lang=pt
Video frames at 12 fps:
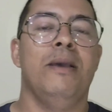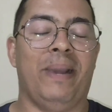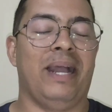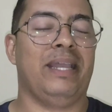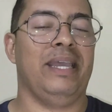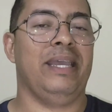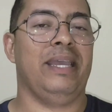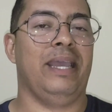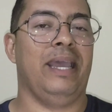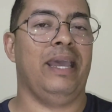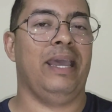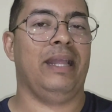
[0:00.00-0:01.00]
para que
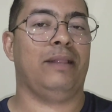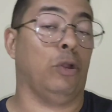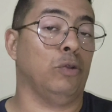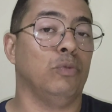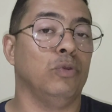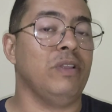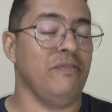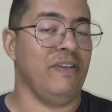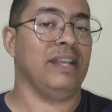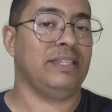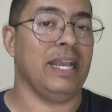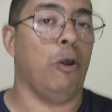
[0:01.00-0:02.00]
é, todo mundo
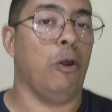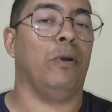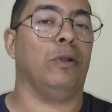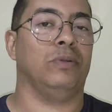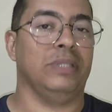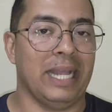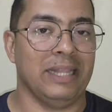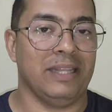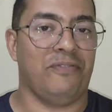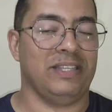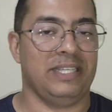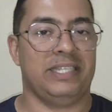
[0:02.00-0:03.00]
tivesse a oportunidade de
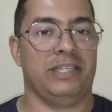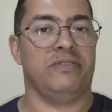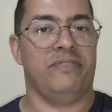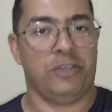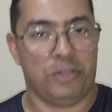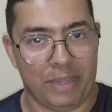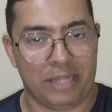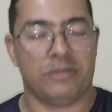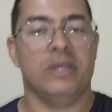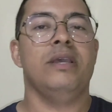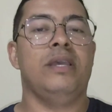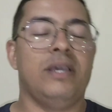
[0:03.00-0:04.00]
fazer seus
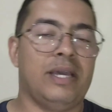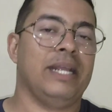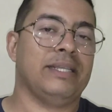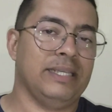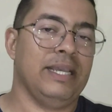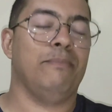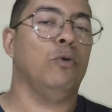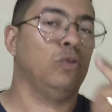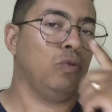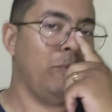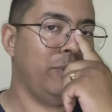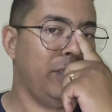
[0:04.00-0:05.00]
investimentos e crescer
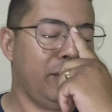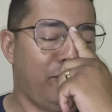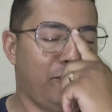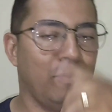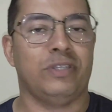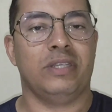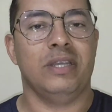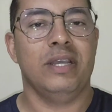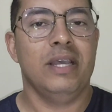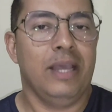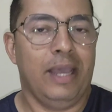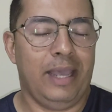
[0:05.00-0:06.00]
mutuamente e fosse
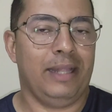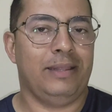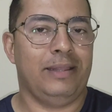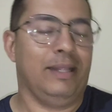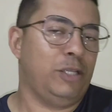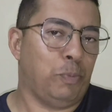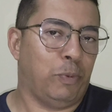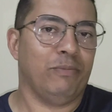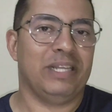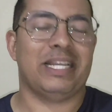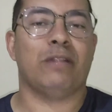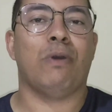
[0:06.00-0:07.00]
é,
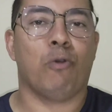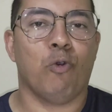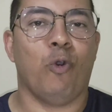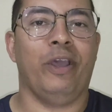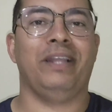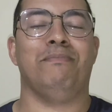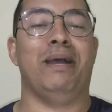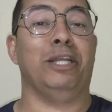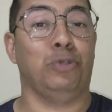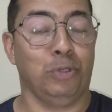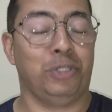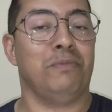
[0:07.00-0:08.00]
disponibilizado uma concorrente
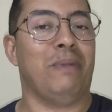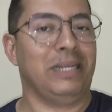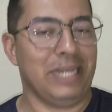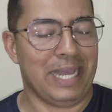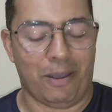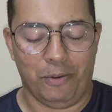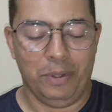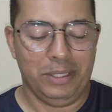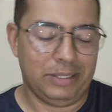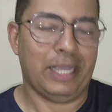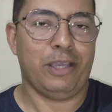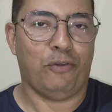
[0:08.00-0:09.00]
mais justa e mais leal.
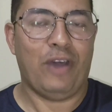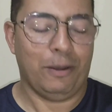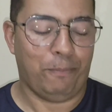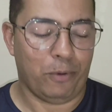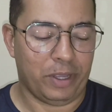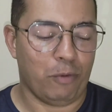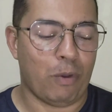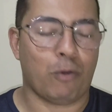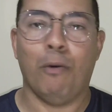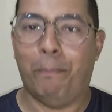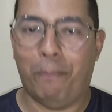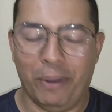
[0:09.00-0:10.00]
Isso aí eu falo porque eu
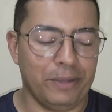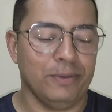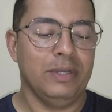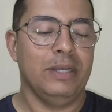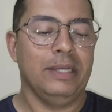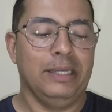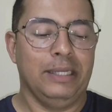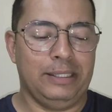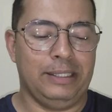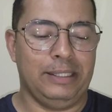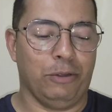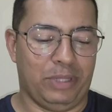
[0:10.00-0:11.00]
acompanho
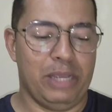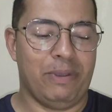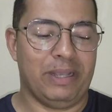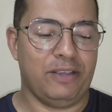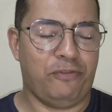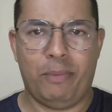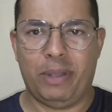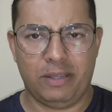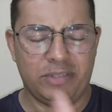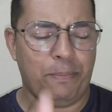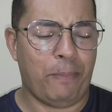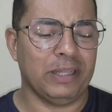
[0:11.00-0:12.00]
e eu tenho essa
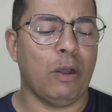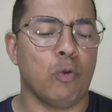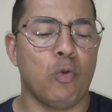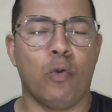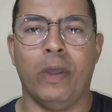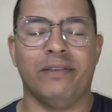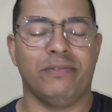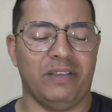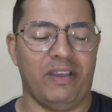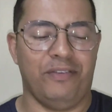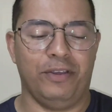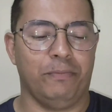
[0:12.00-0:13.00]
informação. Você pode dar um Google aí que você
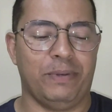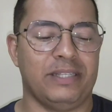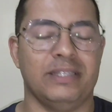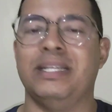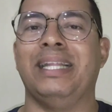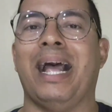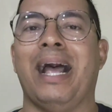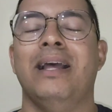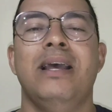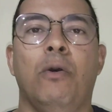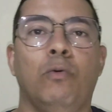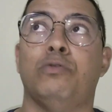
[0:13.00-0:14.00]
vai ver, não precisa nem
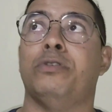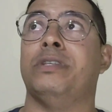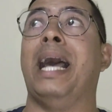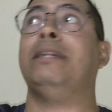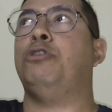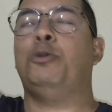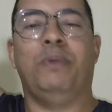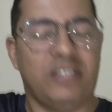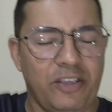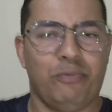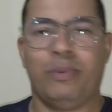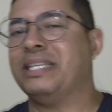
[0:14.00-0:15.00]
dar um site
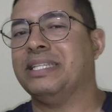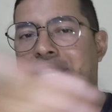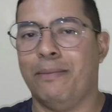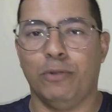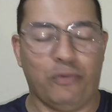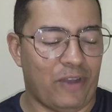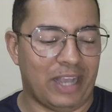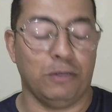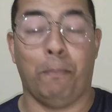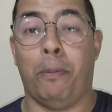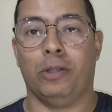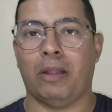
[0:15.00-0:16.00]
específico, isso aí é muito fácil.
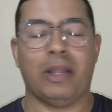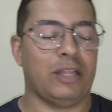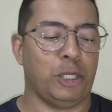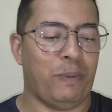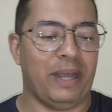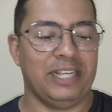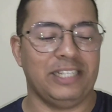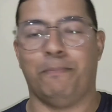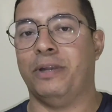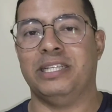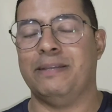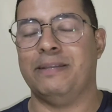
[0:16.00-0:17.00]
No portal da transparência,
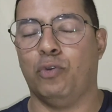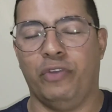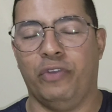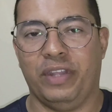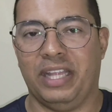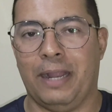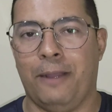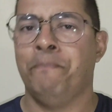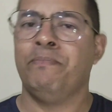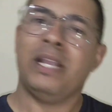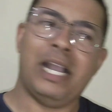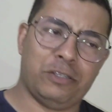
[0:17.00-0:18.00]
por exemplo, do governo federal,
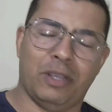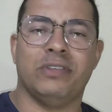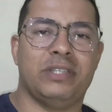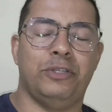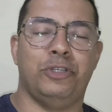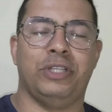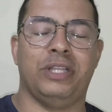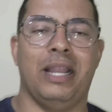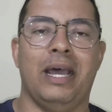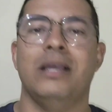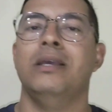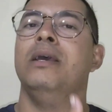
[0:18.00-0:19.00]
é só você digitar
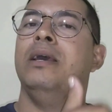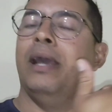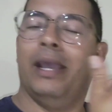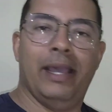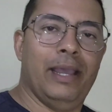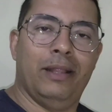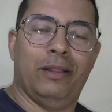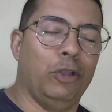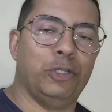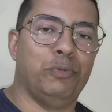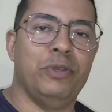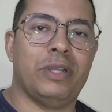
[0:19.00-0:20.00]
lá é,
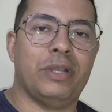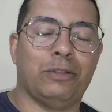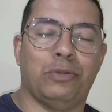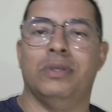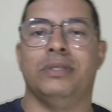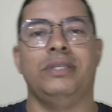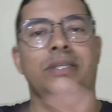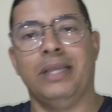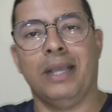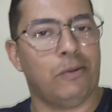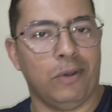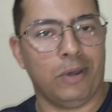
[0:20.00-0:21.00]
2014
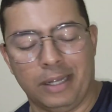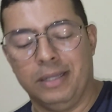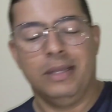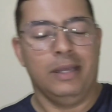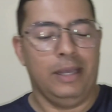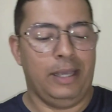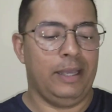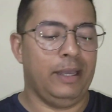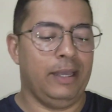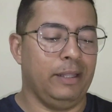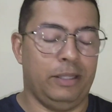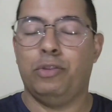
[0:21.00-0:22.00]
e agora,
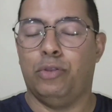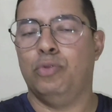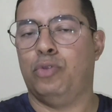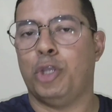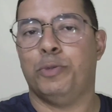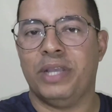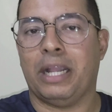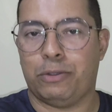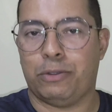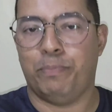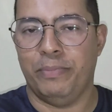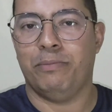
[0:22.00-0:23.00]
é, de
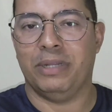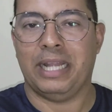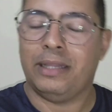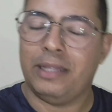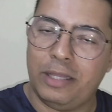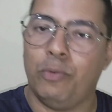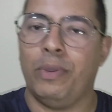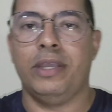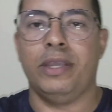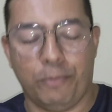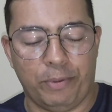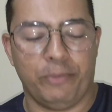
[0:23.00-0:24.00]
2014 o primeiro mandato de Dilma
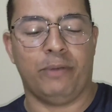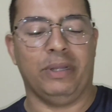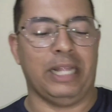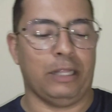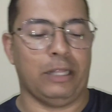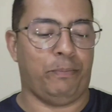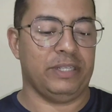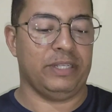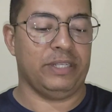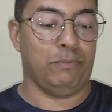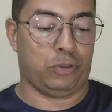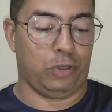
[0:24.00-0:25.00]
e no primeiro mandato do
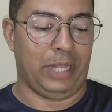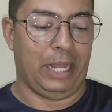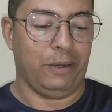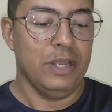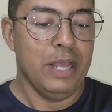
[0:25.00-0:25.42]
presidente Bolsonaro.